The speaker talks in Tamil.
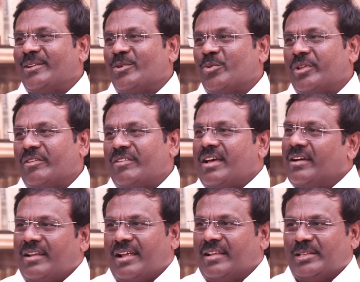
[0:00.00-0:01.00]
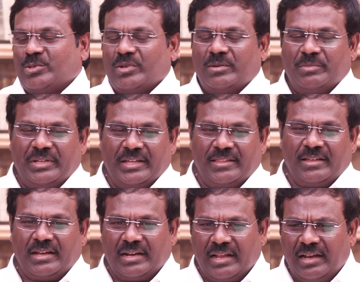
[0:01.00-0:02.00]
இருக்கக்கூடியவனாக நான் அதை சொல்ல முடியாது
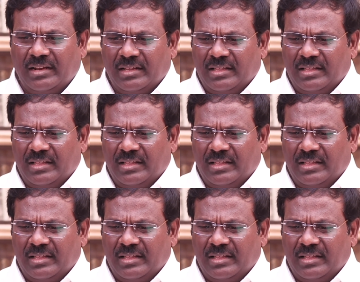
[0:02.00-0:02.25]
ஆனால்